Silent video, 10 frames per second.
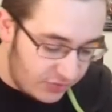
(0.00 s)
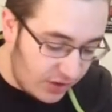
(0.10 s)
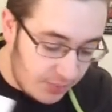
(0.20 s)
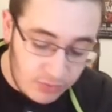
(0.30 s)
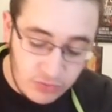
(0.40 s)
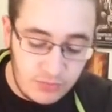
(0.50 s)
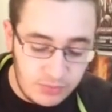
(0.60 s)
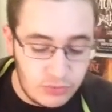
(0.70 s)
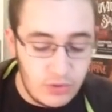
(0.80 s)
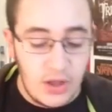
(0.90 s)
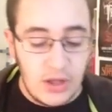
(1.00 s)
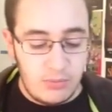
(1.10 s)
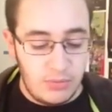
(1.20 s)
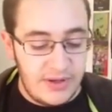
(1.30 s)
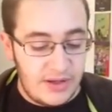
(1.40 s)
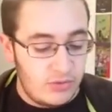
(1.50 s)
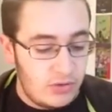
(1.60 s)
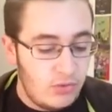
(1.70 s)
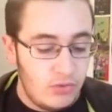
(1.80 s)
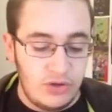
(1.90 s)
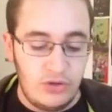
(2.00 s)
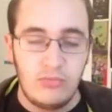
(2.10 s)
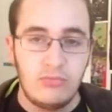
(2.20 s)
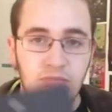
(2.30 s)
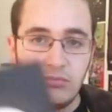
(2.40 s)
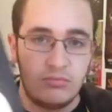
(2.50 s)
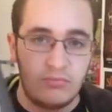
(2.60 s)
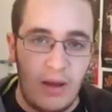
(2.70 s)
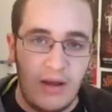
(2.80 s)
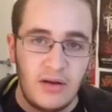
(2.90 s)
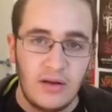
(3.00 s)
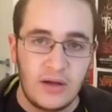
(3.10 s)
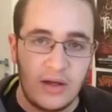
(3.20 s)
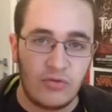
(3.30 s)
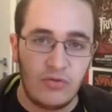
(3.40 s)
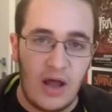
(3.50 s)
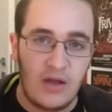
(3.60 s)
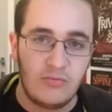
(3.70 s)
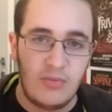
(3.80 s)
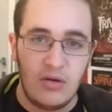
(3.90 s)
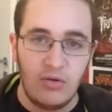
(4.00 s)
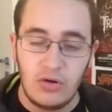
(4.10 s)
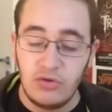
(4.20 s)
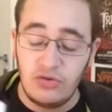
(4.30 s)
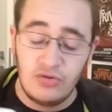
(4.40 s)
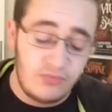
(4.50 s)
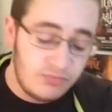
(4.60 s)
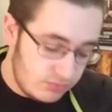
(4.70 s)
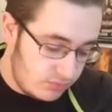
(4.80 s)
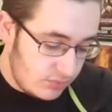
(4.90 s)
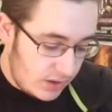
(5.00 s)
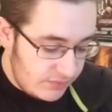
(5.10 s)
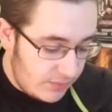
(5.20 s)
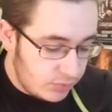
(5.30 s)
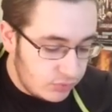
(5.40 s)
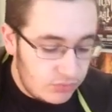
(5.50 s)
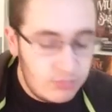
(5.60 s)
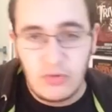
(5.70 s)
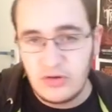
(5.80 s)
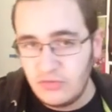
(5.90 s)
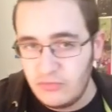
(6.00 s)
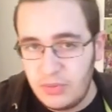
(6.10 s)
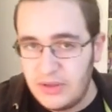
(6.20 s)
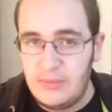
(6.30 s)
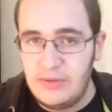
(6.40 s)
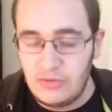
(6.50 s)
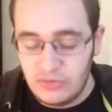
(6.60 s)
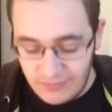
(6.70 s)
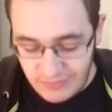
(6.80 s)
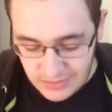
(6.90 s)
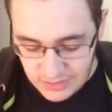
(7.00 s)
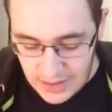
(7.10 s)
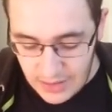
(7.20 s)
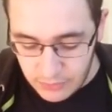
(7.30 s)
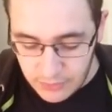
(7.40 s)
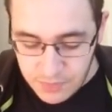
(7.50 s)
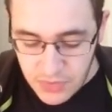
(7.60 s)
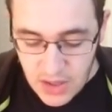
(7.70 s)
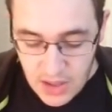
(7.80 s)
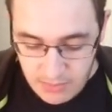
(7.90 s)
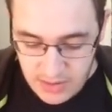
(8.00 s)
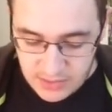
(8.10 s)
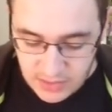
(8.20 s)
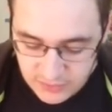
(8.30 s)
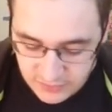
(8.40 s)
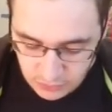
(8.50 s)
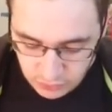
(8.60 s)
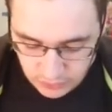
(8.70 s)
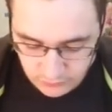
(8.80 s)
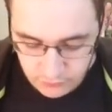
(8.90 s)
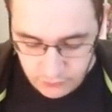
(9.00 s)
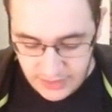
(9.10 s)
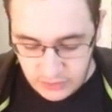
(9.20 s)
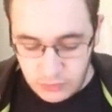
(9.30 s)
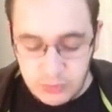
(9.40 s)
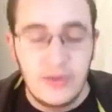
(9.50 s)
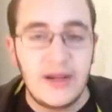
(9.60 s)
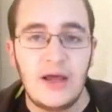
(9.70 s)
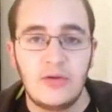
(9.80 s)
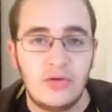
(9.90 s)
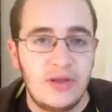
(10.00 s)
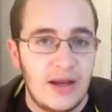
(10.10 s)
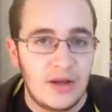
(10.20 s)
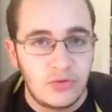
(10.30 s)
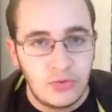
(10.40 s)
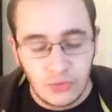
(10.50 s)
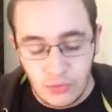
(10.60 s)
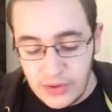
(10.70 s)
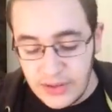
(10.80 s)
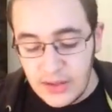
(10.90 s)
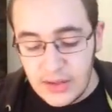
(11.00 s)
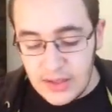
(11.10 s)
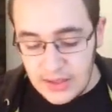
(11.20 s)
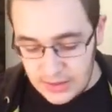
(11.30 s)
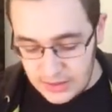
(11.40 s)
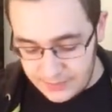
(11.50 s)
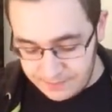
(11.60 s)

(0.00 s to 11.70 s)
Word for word: diciamo, questo appunto pubblicato da Coconino, un bel cartonato, bello grosso, appunto quasi praticamente costa 20 euro mentre il secondo è un fumetto pubblicato dalla Tunue, um,